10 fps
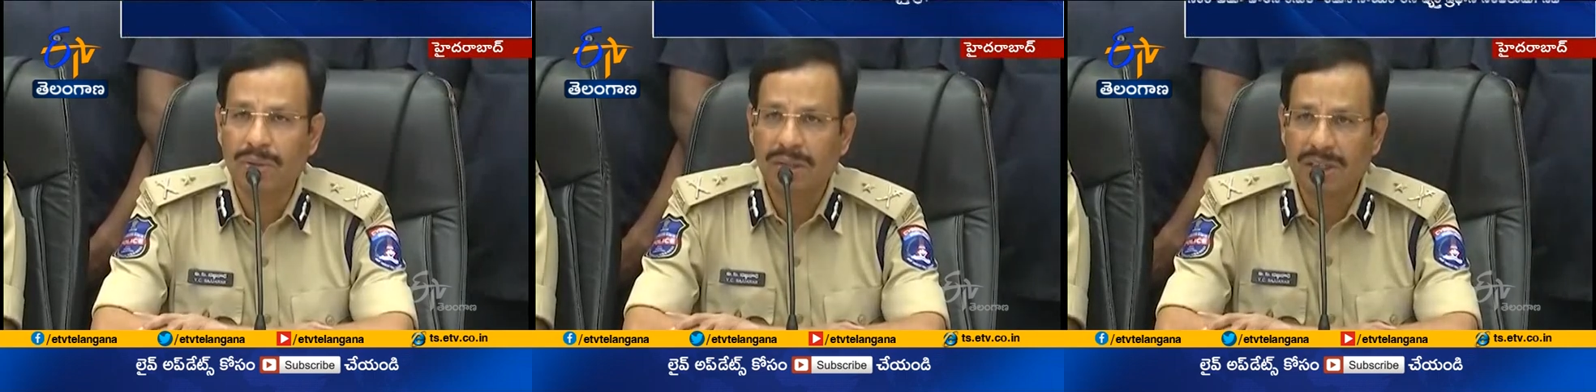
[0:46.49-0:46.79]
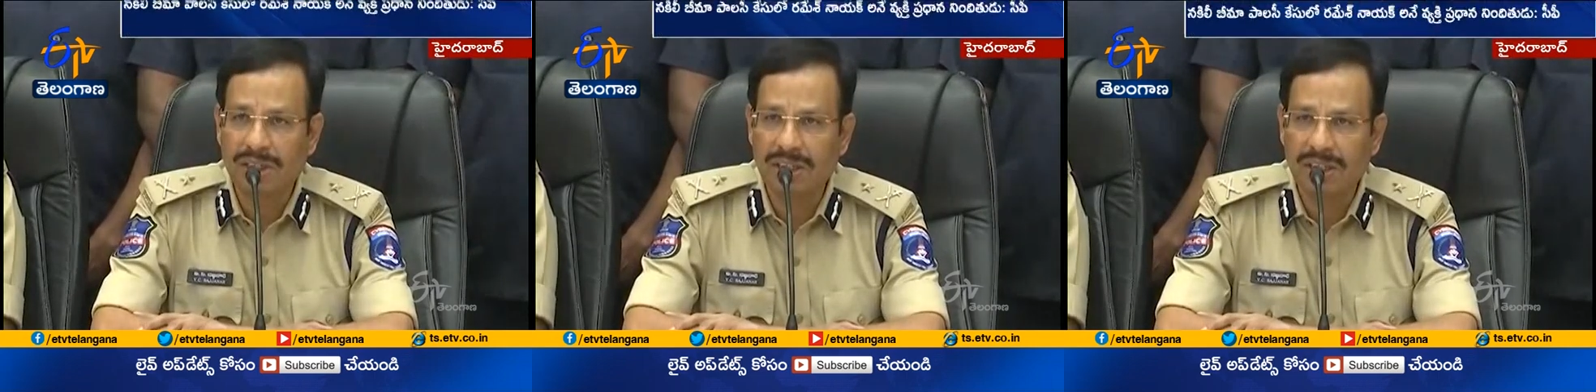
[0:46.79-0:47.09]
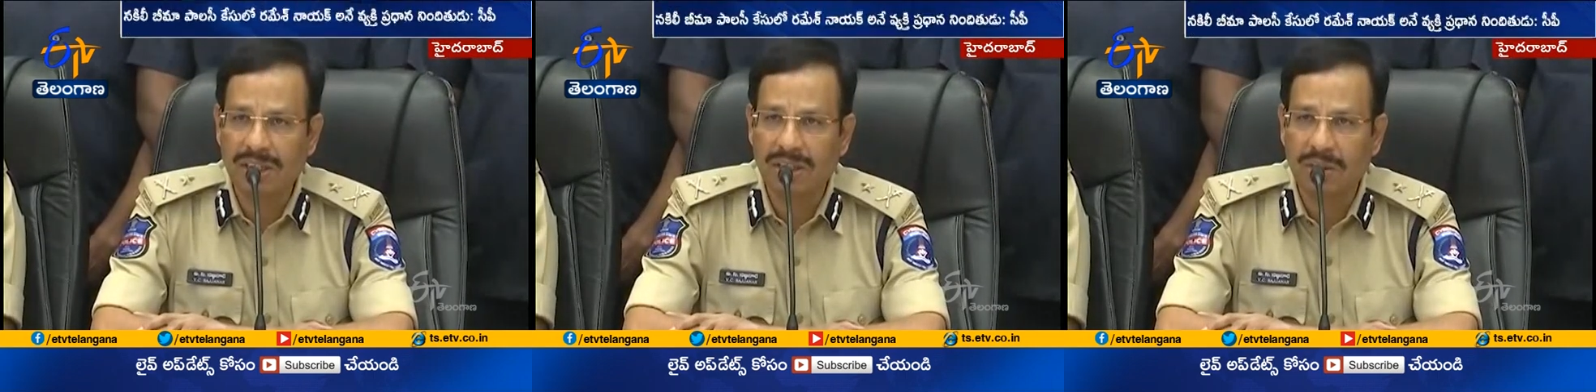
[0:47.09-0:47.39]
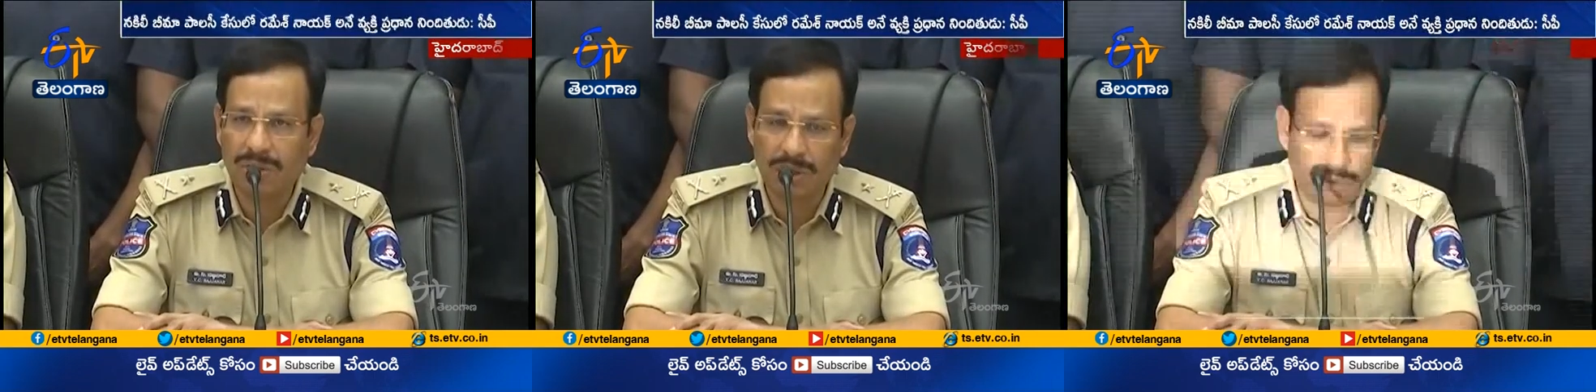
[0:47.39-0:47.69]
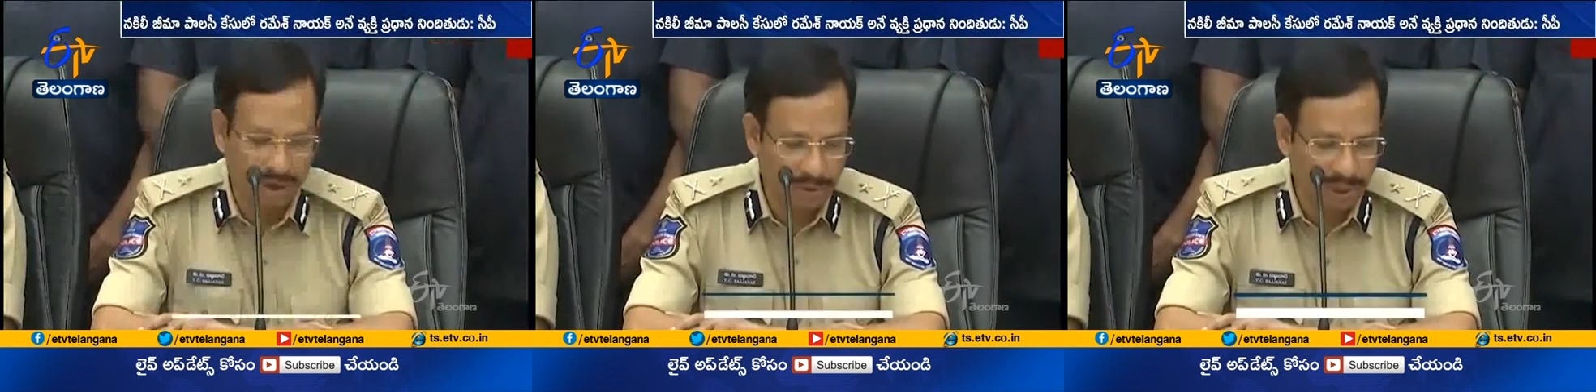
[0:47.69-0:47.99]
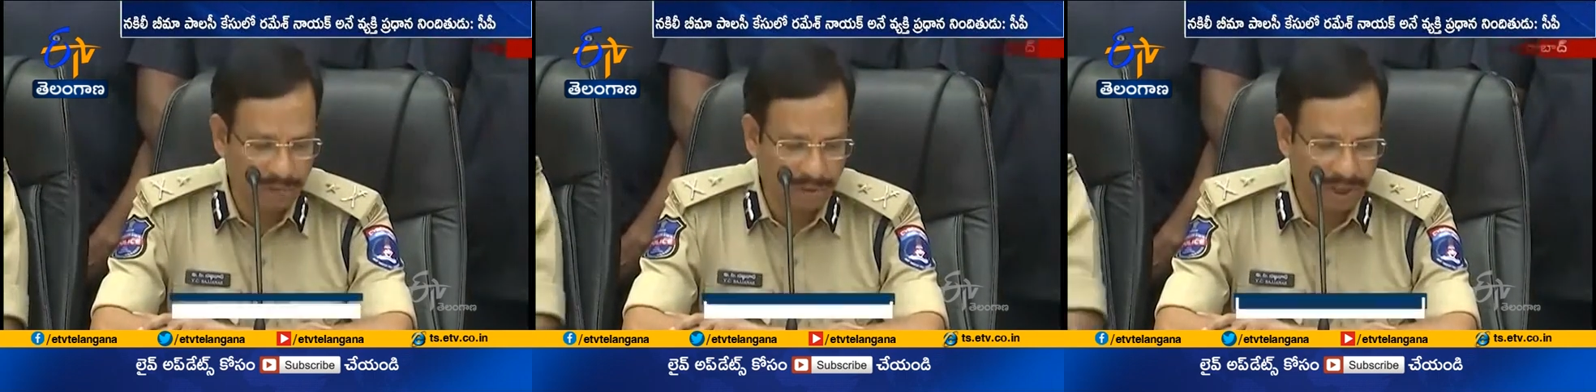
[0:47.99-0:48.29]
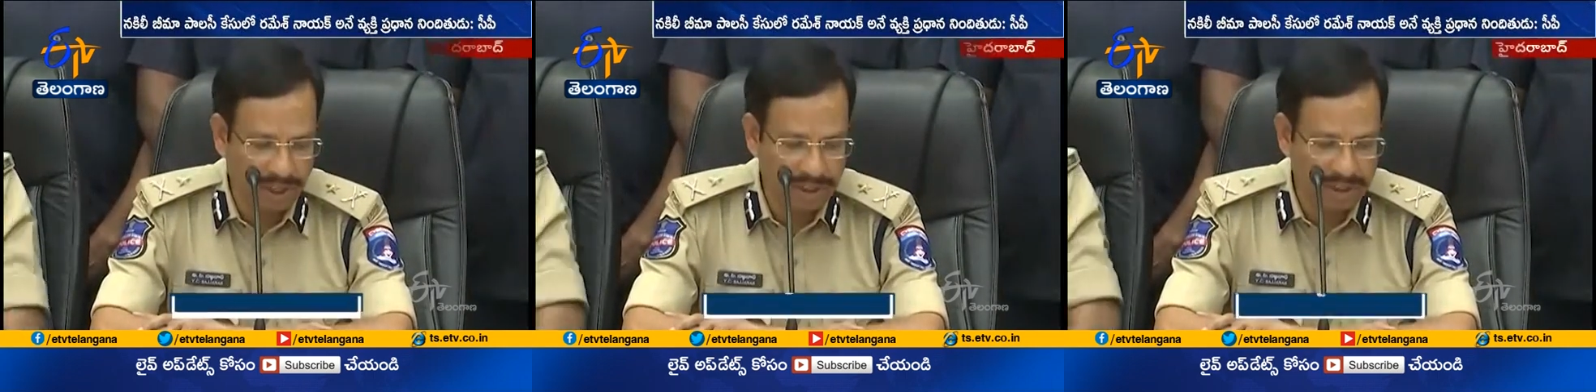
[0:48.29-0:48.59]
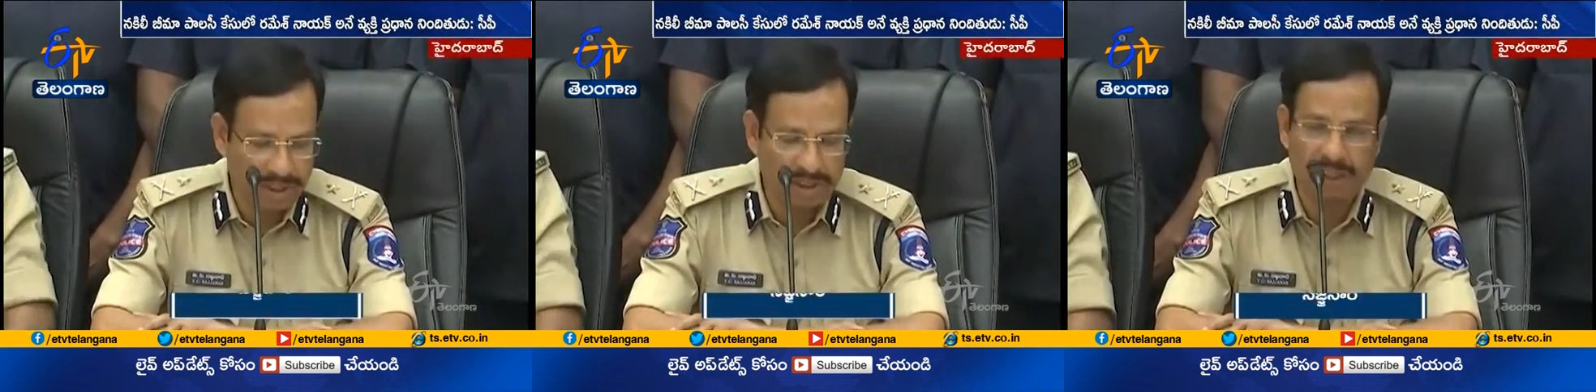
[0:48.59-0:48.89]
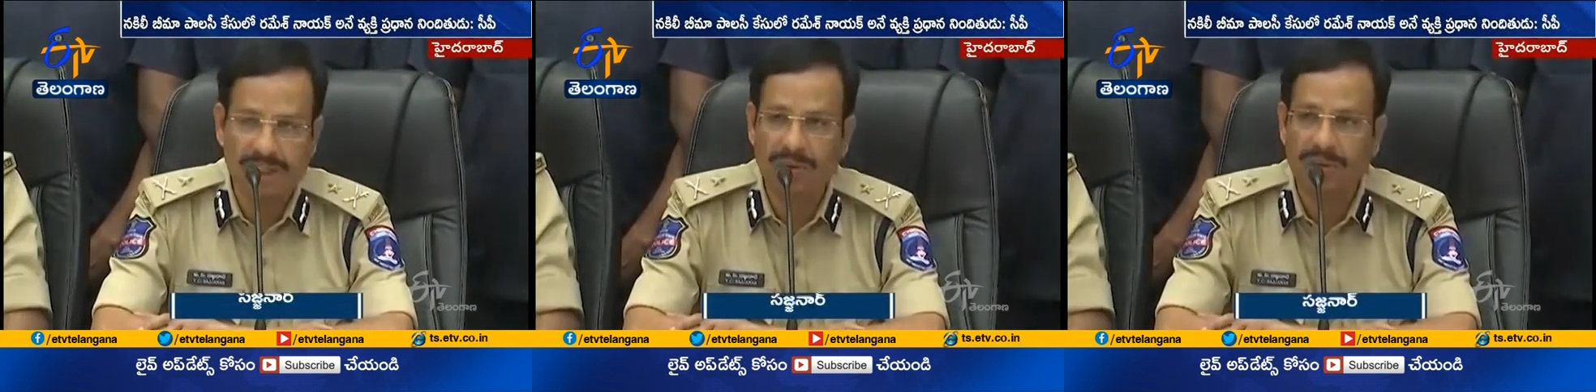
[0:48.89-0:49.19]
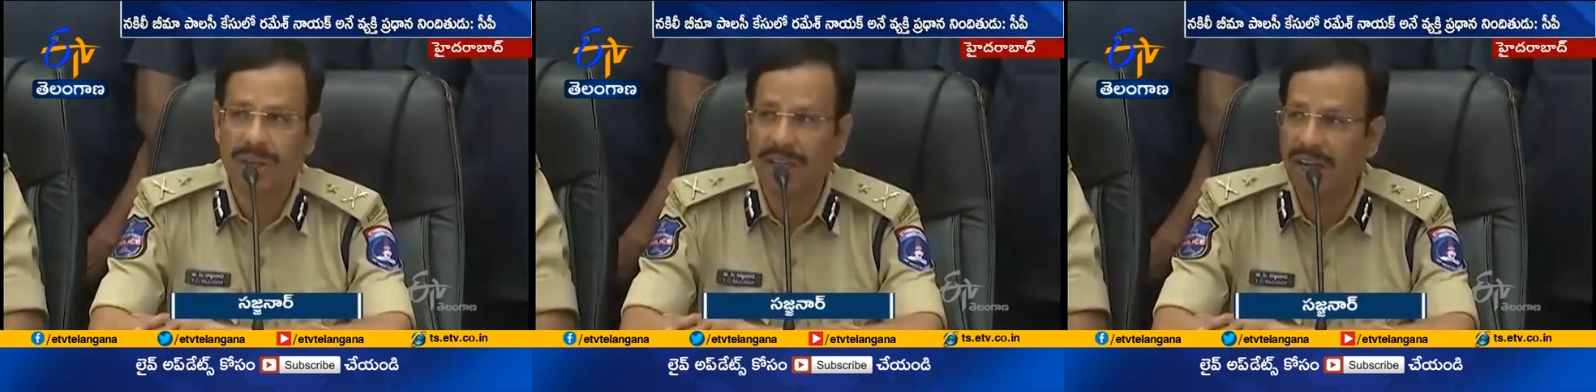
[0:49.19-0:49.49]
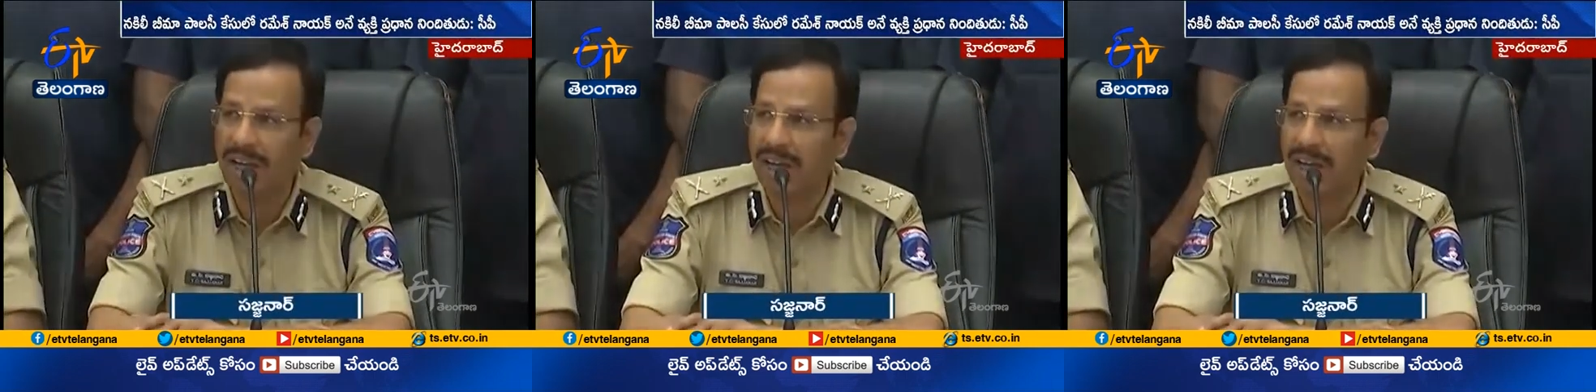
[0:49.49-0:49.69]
సీజ్ చేసింది థౌజండ్ వన్ ట్వంటీ ఫైవ్ సీజ్ చేశాను ఇంకా